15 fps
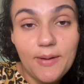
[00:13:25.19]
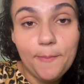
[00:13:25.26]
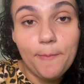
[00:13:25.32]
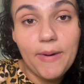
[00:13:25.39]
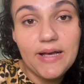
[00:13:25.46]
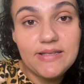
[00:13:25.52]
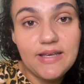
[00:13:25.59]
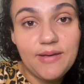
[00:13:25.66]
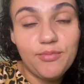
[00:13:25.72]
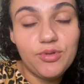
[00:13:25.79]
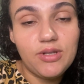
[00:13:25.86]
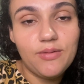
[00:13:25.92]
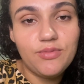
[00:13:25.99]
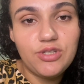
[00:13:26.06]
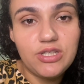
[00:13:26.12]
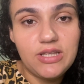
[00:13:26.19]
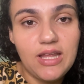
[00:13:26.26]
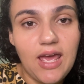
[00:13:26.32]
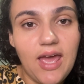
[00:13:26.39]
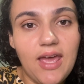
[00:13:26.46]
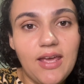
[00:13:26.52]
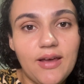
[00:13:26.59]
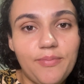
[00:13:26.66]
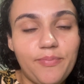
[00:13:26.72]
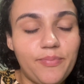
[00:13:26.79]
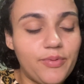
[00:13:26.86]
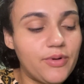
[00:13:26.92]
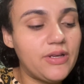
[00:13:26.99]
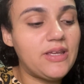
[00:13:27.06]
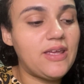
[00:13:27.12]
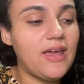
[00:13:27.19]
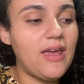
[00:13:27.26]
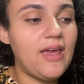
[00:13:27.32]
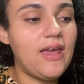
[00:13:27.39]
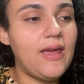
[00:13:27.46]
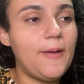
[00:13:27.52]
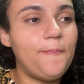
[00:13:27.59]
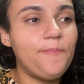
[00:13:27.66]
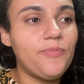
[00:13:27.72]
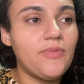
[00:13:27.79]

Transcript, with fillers: mas aí mudamos de ideia, porque